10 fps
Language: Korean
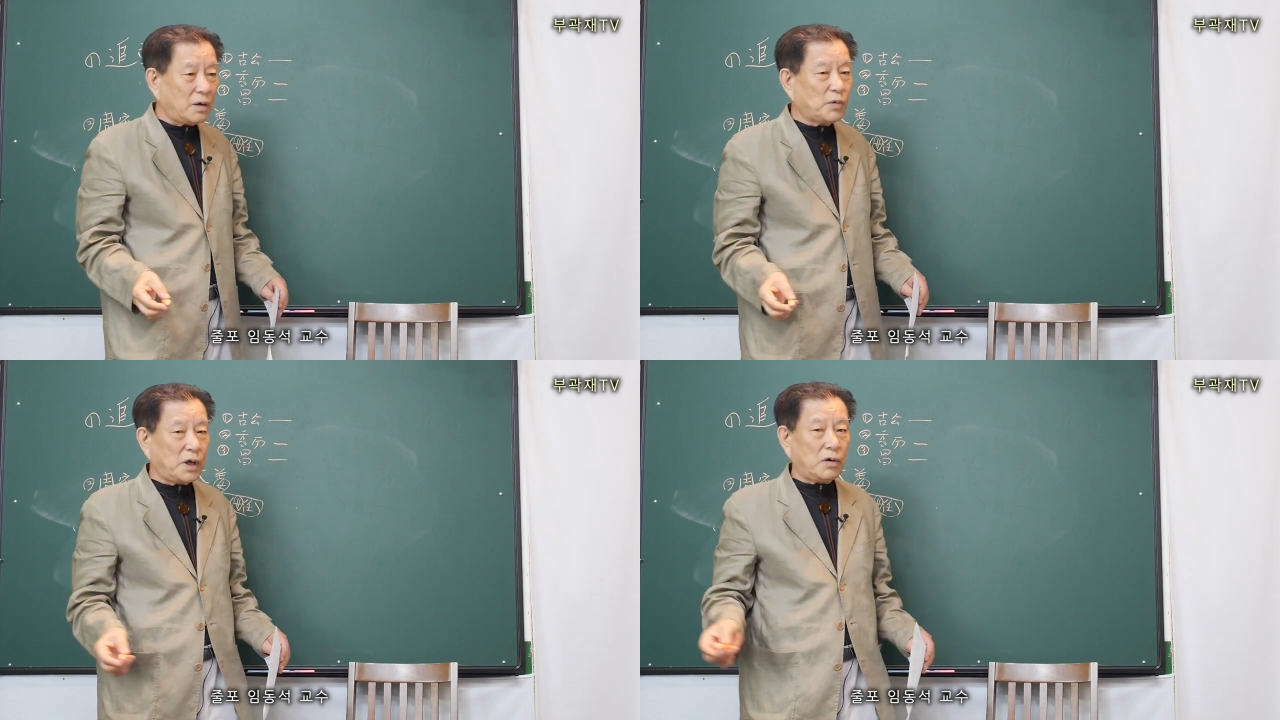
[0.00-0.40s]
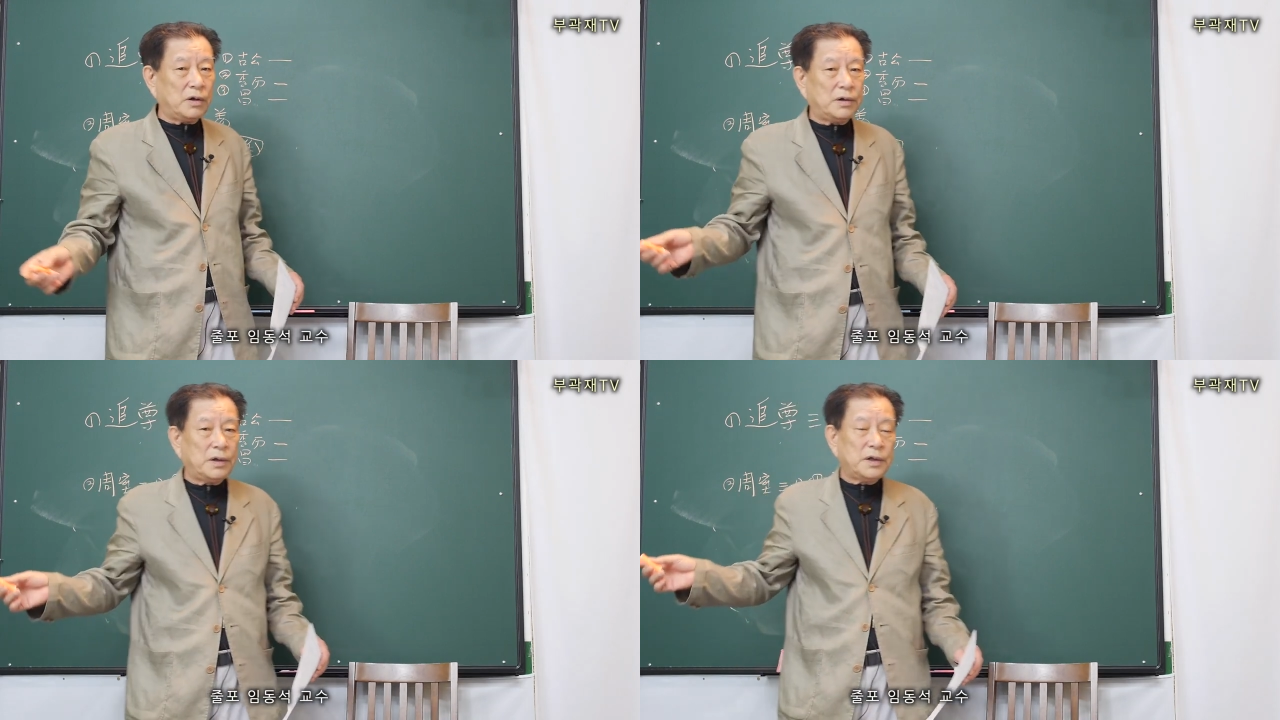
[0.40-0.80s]
뭐예요?
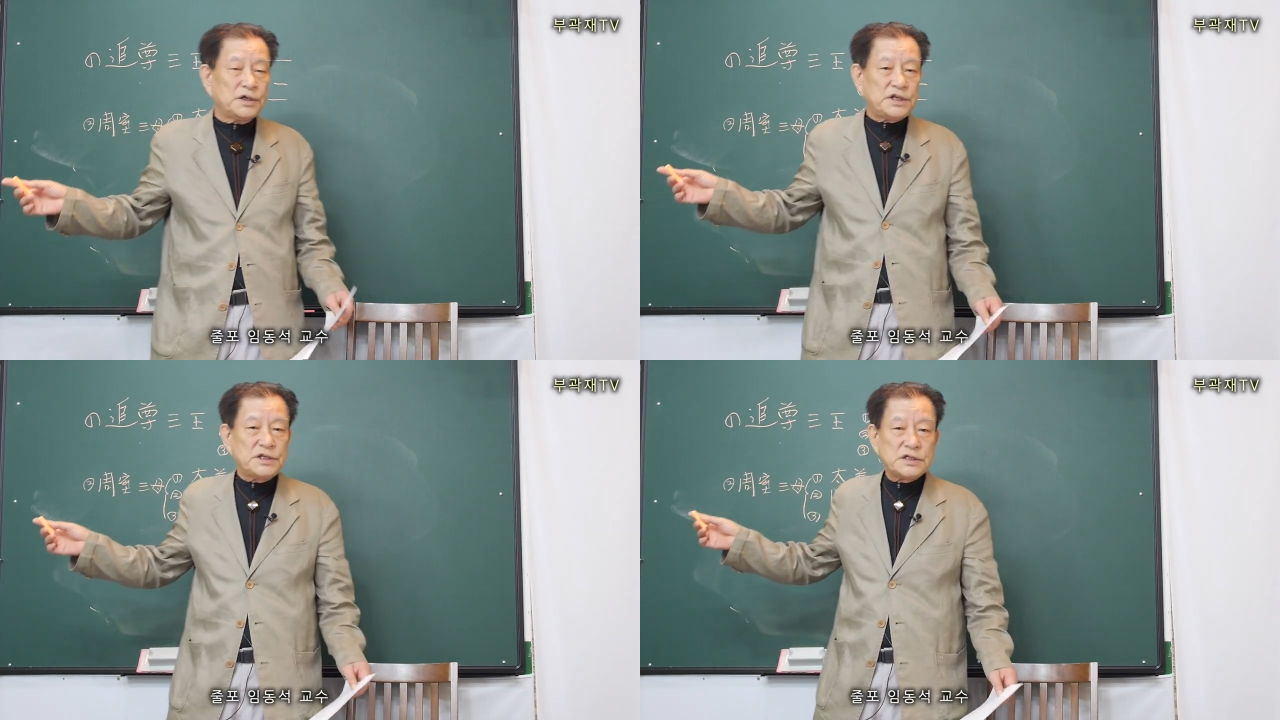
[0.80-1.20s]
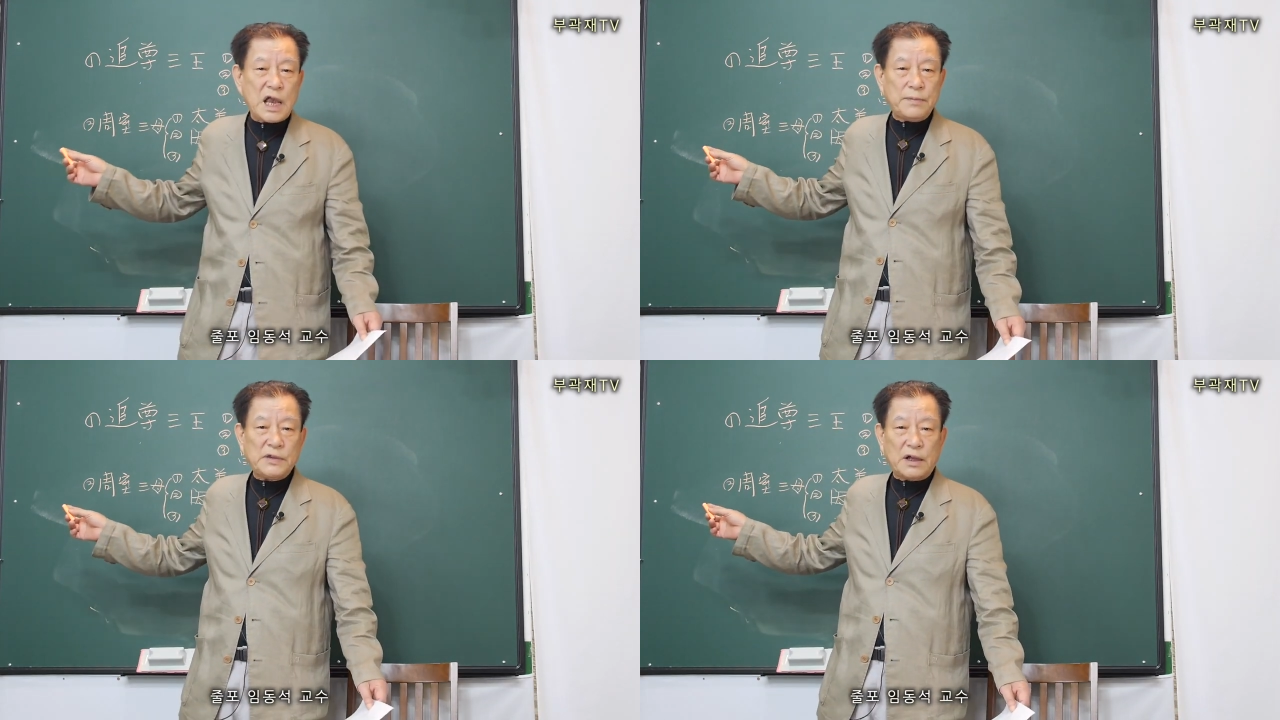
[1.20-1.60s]

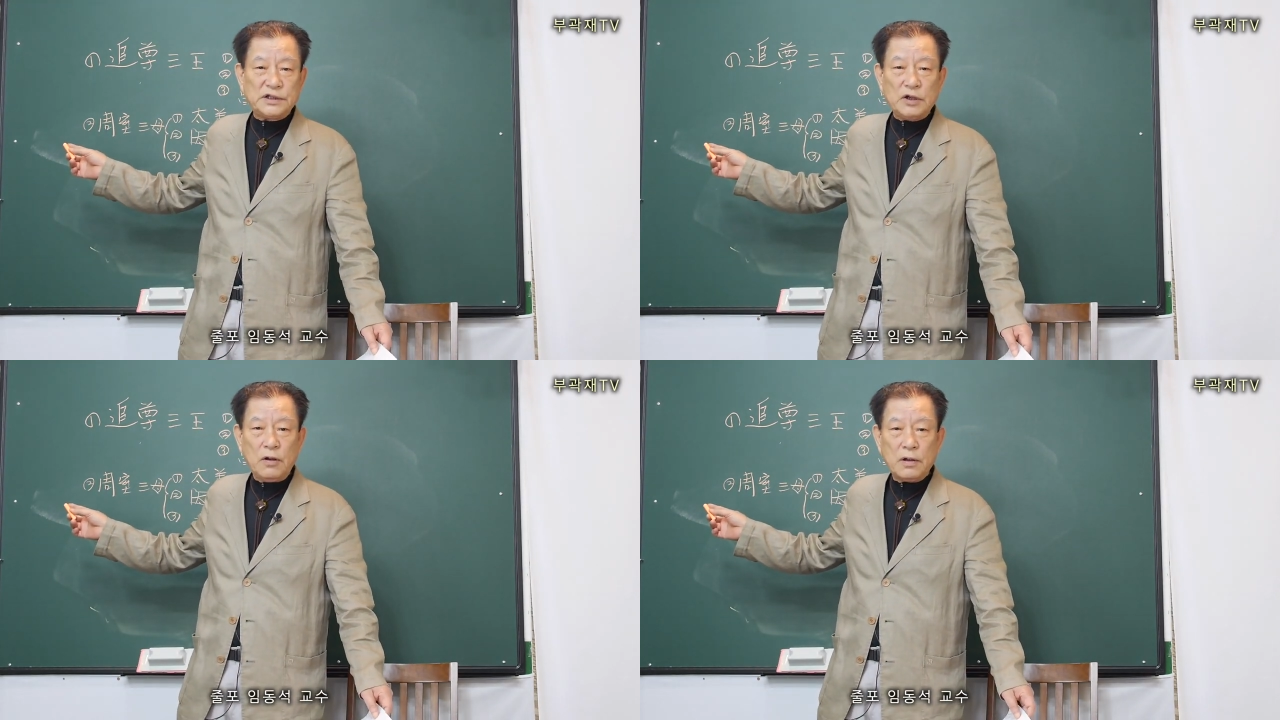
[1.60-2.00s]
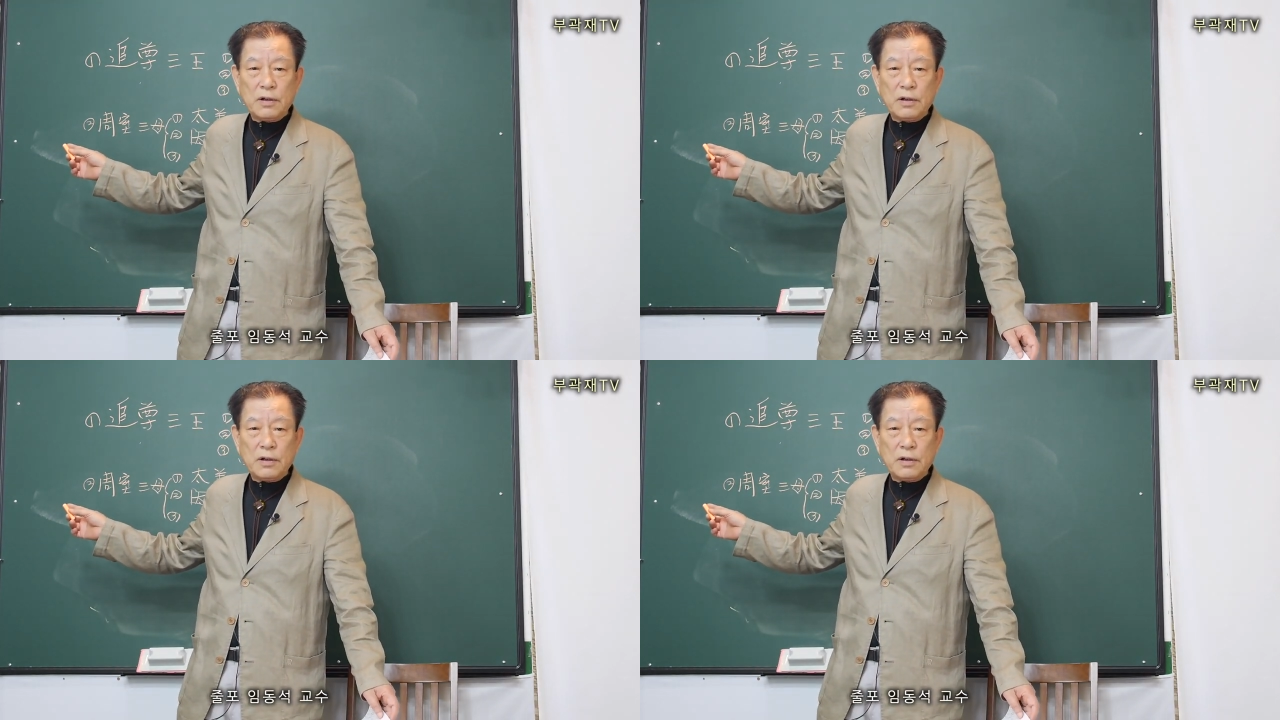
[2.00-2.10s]
신사임당, 그죠?